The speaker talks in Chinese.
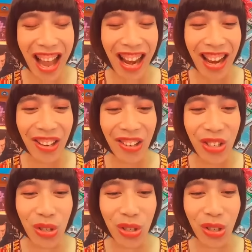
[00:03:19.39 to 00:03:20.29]
看看哦，
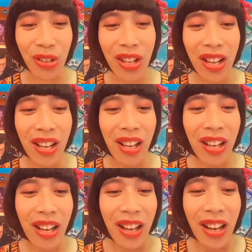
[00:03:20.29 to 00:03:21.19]
秀秀，
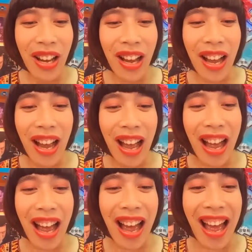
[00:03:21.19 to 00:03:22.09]

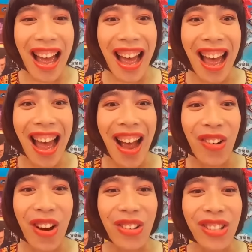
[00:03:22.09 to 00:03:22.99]
哈，
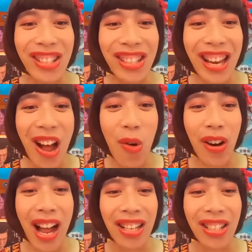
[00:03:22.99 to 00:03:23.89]
快去吃药，我
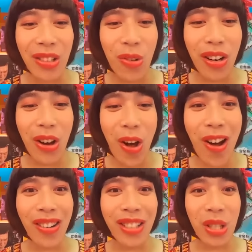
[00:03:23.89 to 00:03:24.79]
刚刚吃过
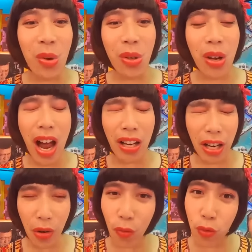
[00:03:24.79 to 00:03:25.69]
喽。吃过之后好
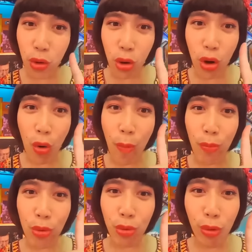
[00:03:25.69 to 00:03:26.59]
像有副作用，会
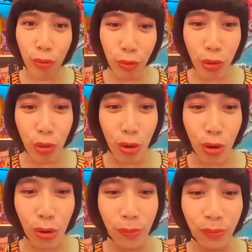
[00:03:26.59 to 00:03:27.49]
不舒
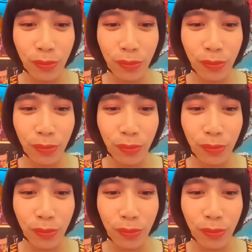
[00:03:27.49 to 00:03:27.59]
服。